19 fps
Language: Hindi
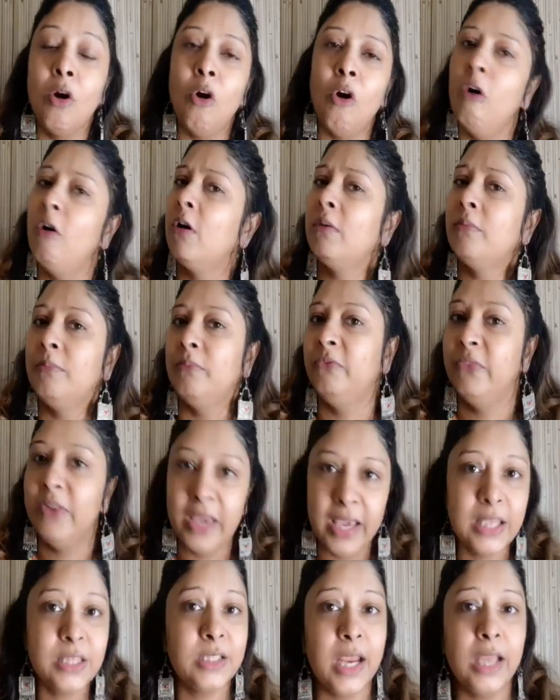और
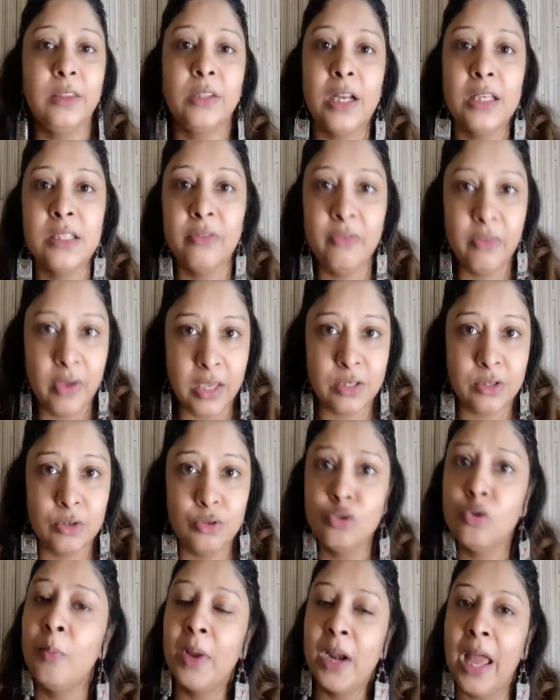वेस्ट एक तरह से वेस्ट
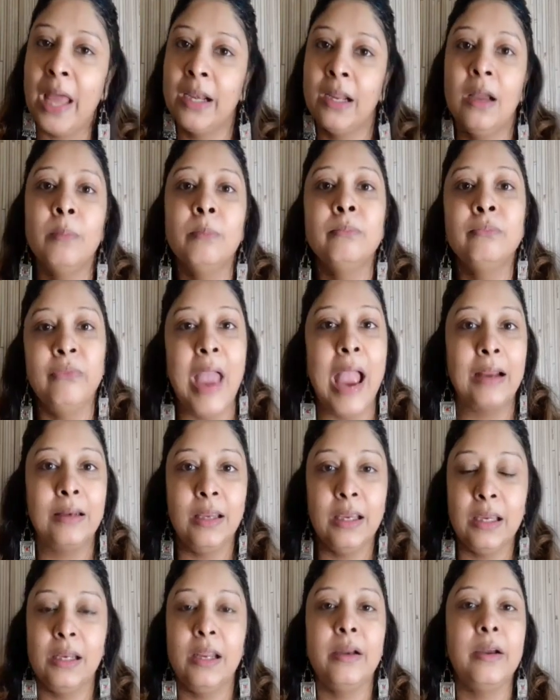जो बनाना हम
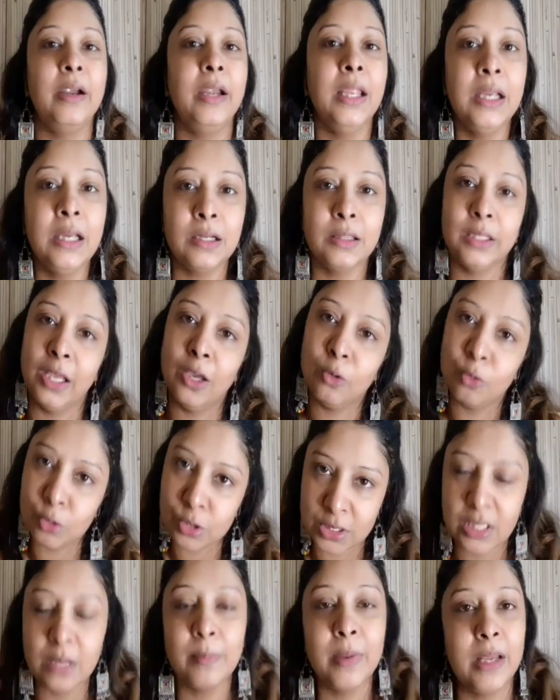फेंकने के लिए रेडी करते हैं
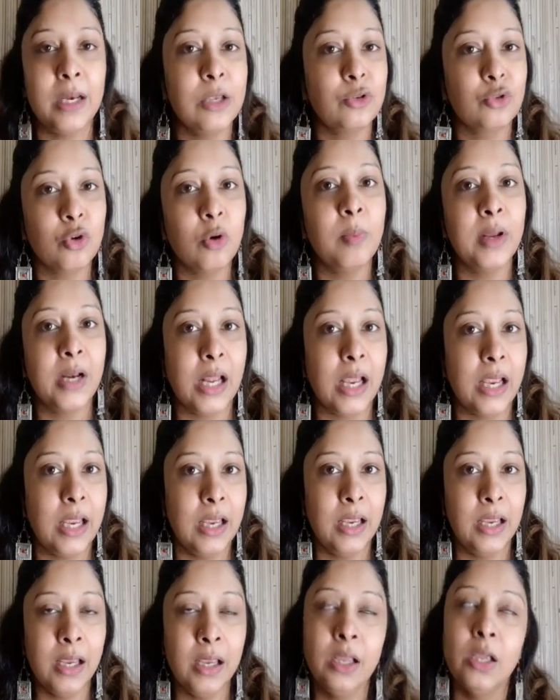उससे मैंने इसको बनाया
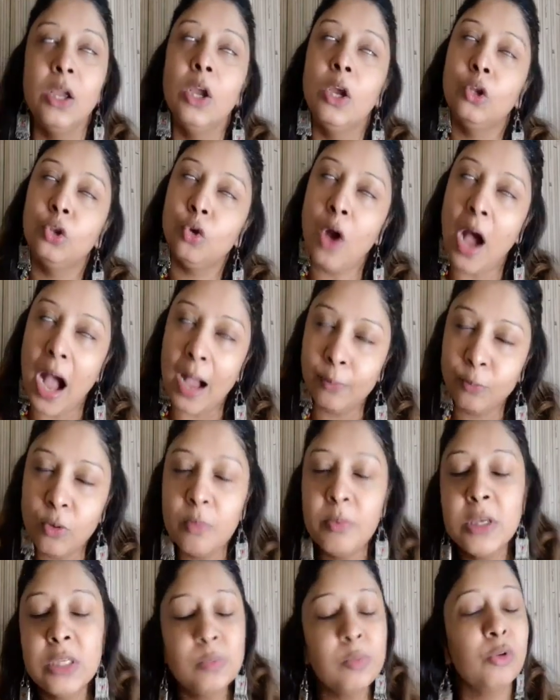है तो आपको
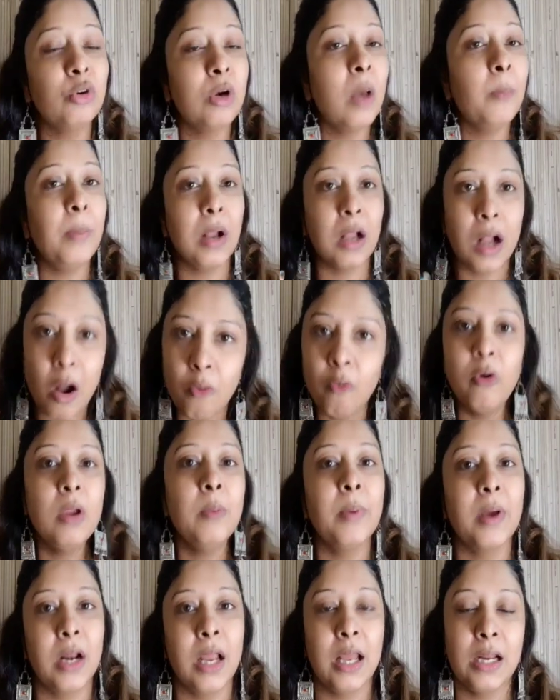भी इसमें थोड़ा पका हुआ ही
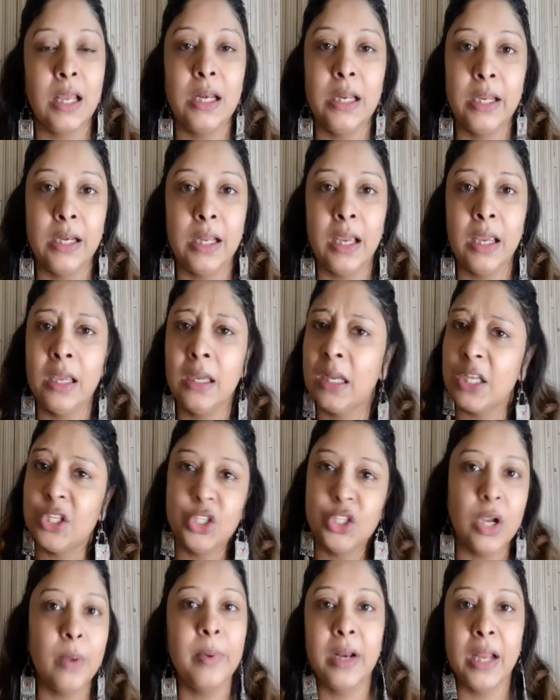बनाना लेना है
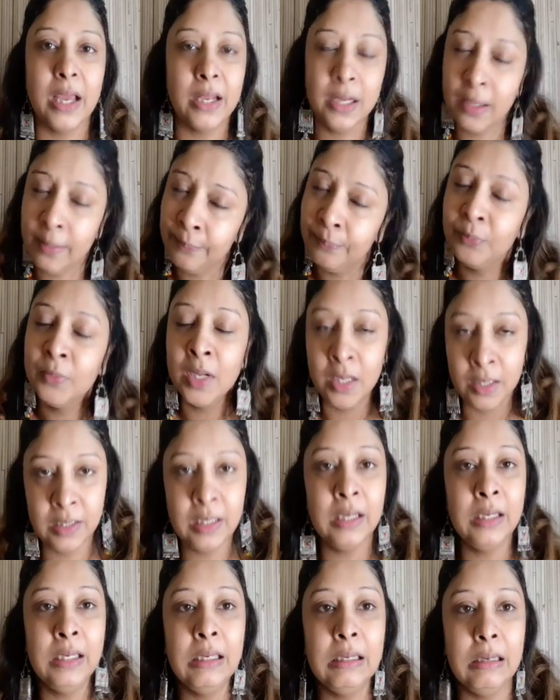कच्चा बनाना
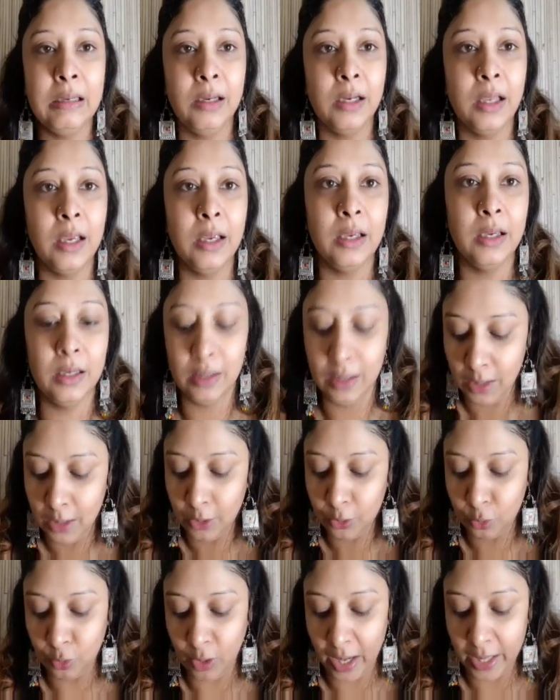नहीं लेना है
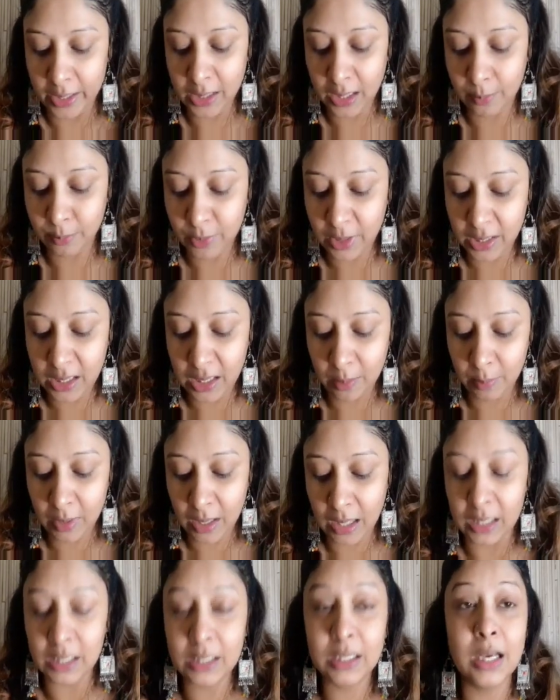तो आइए अब देखिए मैं
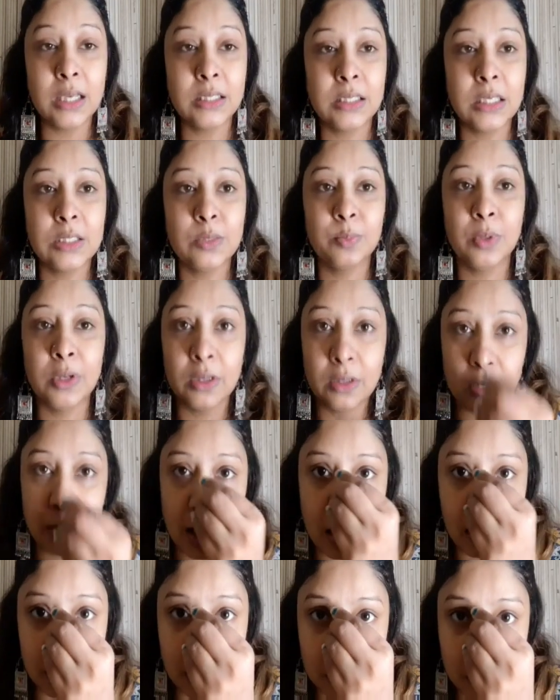हल्का सा इस पर
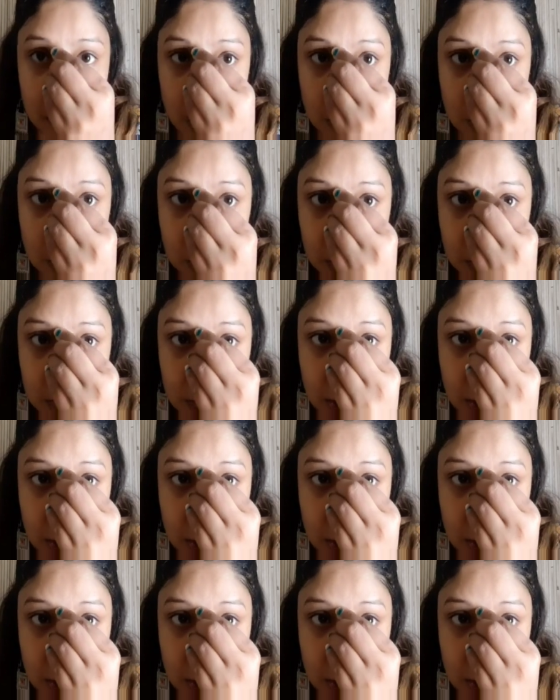क्या करती हूँ